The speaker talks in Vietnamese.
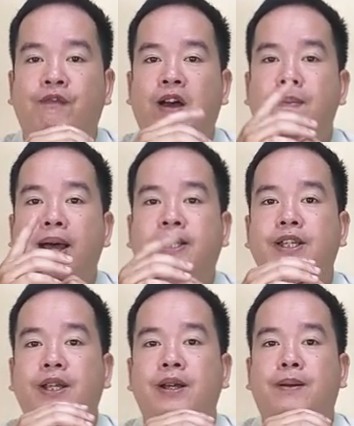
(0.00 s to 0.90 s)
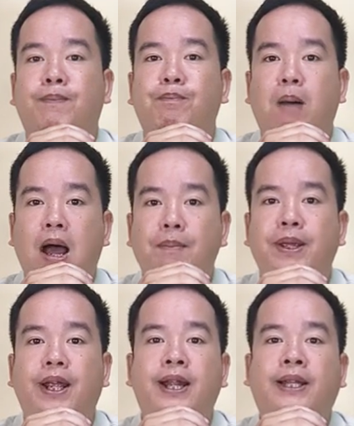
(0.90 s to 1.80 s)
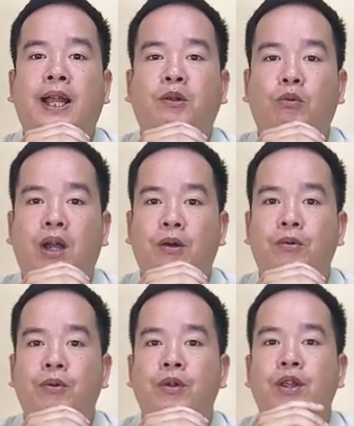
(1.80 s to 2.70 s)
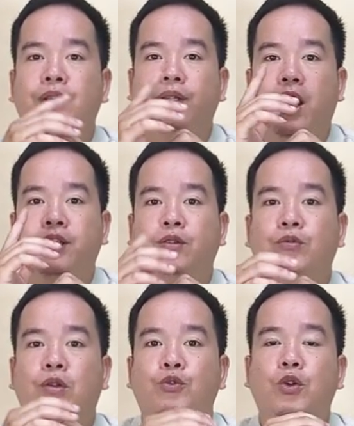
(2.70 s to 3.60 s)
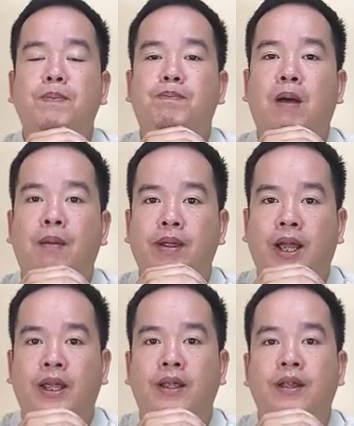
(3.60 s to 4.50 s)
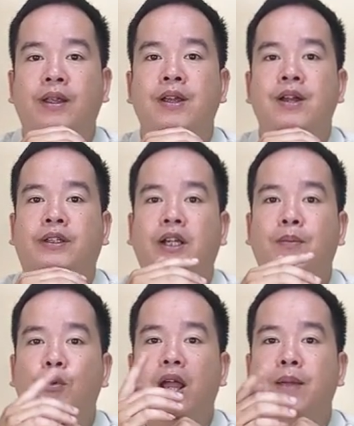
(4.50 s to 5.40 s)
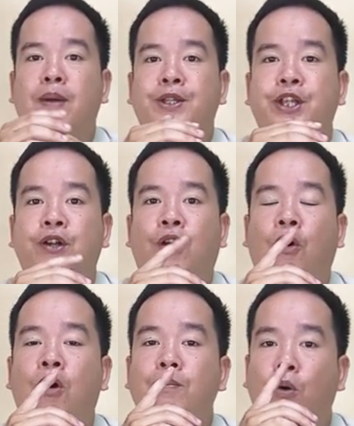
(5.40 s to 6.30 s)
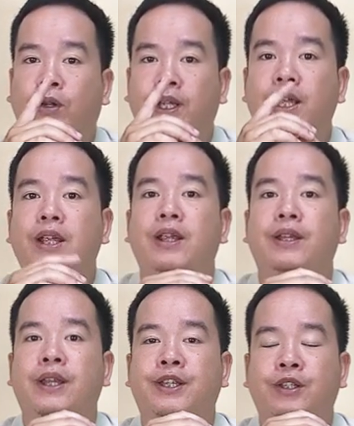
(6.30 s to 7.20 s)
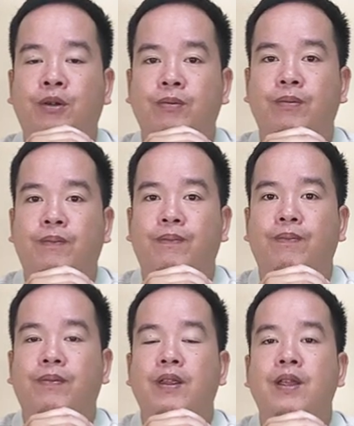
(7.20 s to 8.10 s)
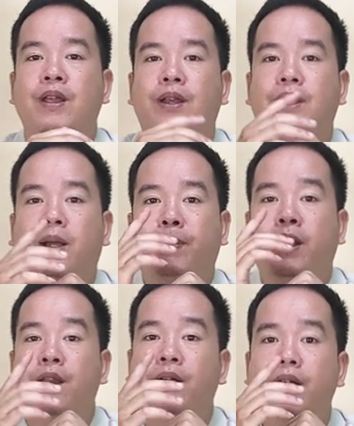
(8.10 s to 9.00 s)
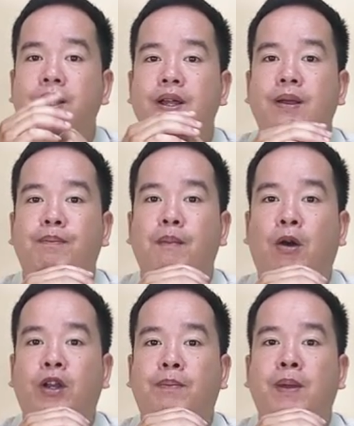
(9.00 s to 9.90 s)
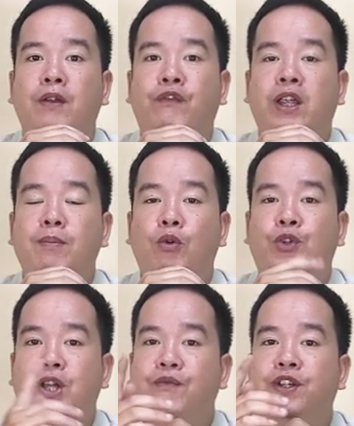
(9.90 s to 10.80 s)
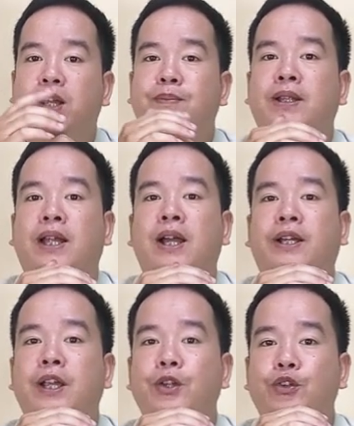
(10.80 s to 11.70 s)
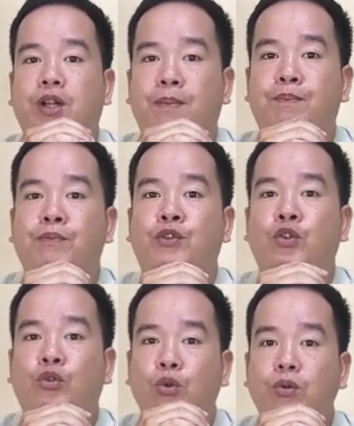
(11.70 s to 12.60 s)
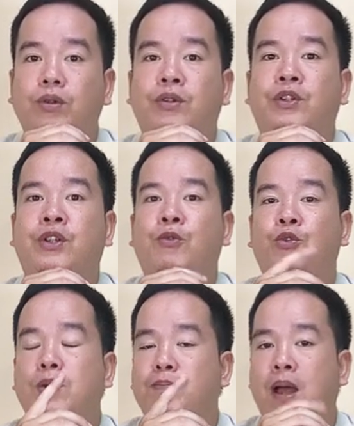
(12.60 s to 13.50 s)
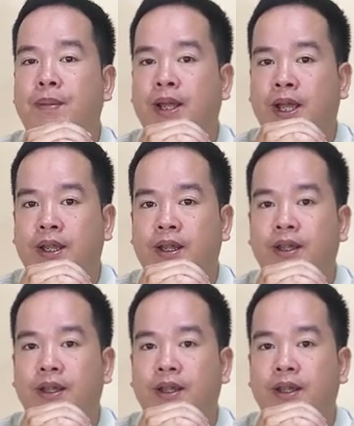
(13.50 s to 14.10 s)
và bạn sẽ nhận được 30GB data tốc độ cao để sử dụng trong suốt 30 ngày tức là mỗi ngày bạn sẽ có 1GB để sử dụng đặc biệt hơn nữa bạn còn được miễn phí 100% data khi truy cập YouTube trong suốt 30 ngày.